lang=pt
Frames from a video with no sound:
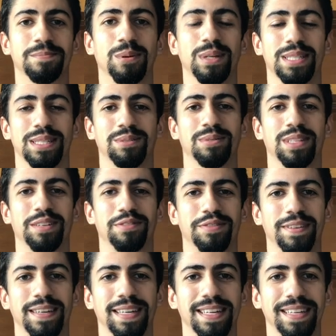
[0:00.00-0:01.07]
boa
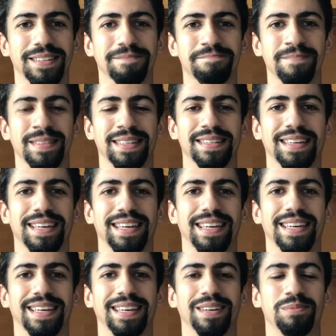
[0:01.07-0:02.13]
segunda-feira.
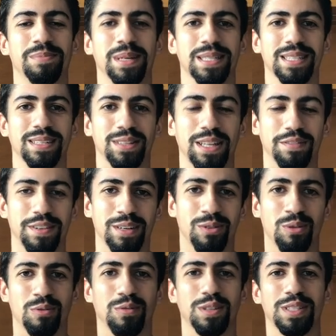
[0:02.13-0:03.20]
É um prazer estar
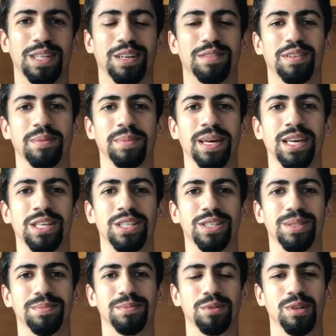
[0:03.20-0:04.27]
falando com você
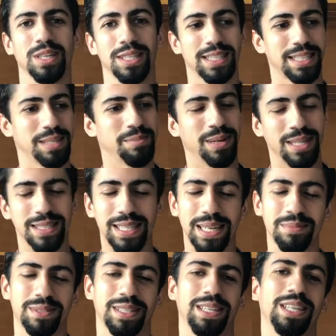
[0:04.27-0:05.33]
novamente. Durante essa semana
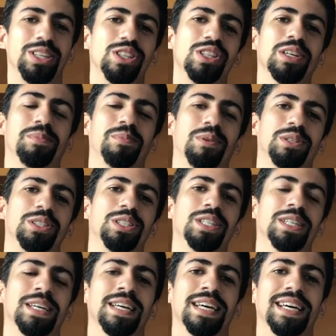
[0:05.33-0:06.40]
estaremos aqui dia após
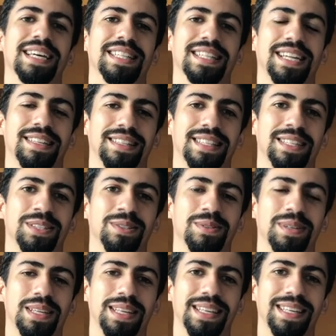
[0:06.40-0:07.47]
dia tratando
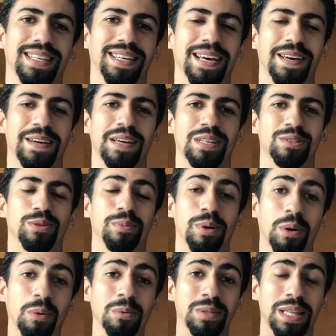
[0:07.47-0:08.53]
aqui sobre
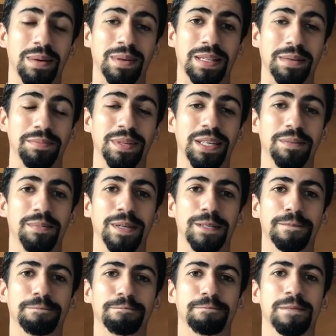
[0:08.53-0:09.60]
algum tema da
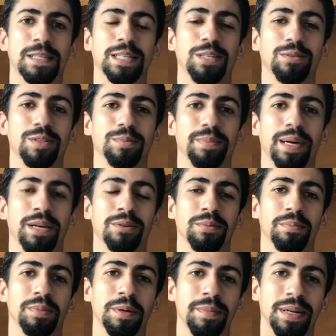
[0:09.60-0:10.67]
Bíblia. E eu espero
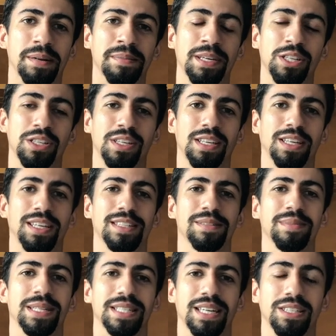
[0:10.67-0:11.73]
primeiramente que essa
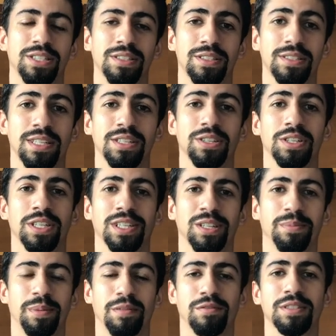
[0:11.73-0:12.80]
mensagem esteja
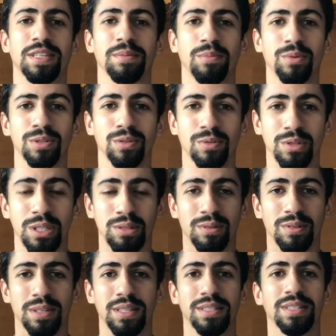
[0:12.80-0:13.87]
chegando para você em boas
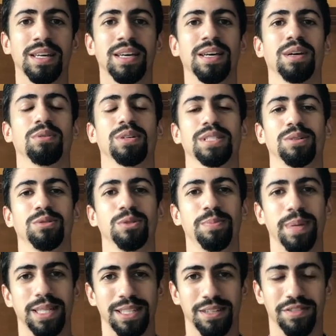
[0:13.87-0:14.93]
condições, com a saúde
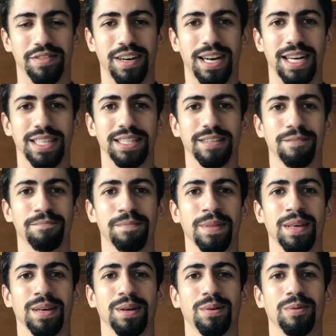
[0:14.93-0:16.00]
preservada,
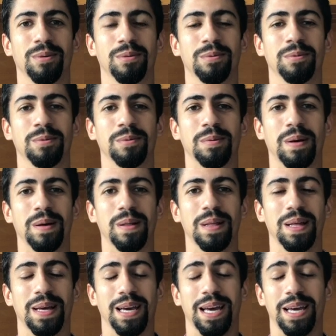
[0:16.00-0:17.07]
com
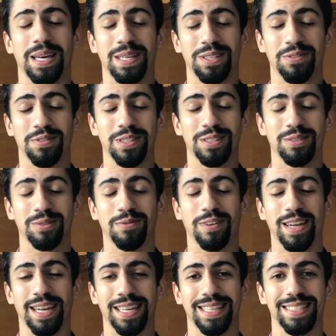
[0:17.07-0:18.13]
é, é difícil
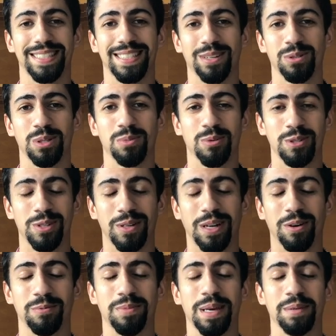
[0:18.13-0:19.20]
falar aqui de saúde
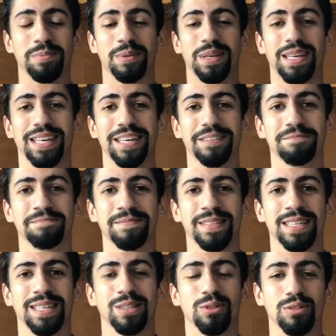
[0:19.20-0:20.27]
emocional bem porque
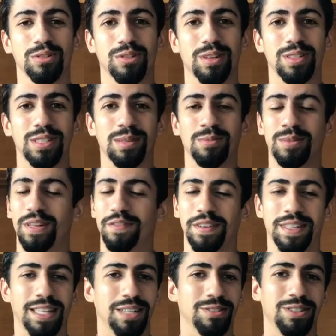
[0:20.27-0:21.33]
todos nós estamos
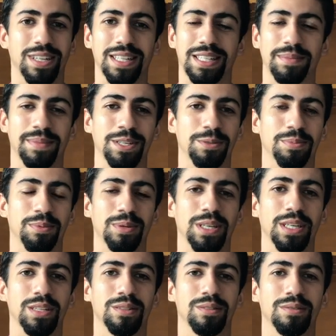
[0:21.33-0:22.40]
afetados diretamente por
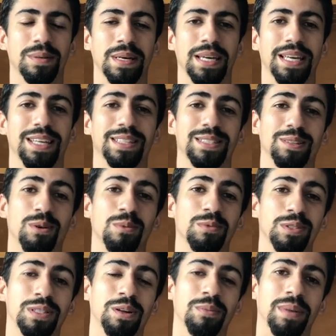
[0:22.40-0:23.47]
isso. E como
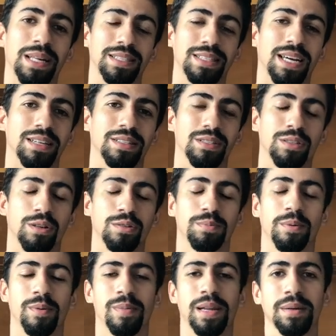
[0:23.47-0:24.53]
se não bastasse só os
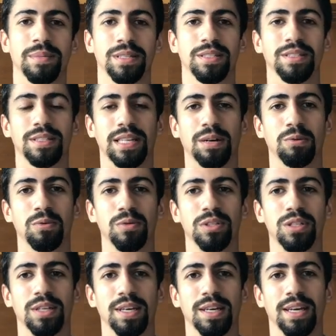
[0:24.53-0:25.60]
problemas de
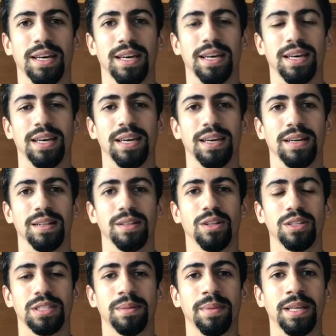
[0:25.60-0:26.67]
saúde, é,
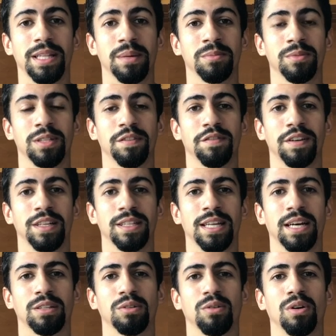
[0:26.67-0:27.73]
nós também temos
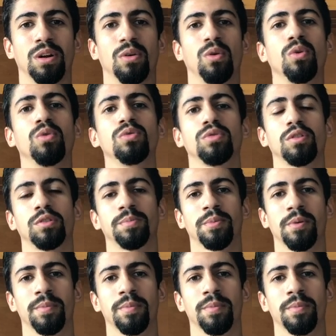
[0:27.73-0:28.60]
enfrentado agora outros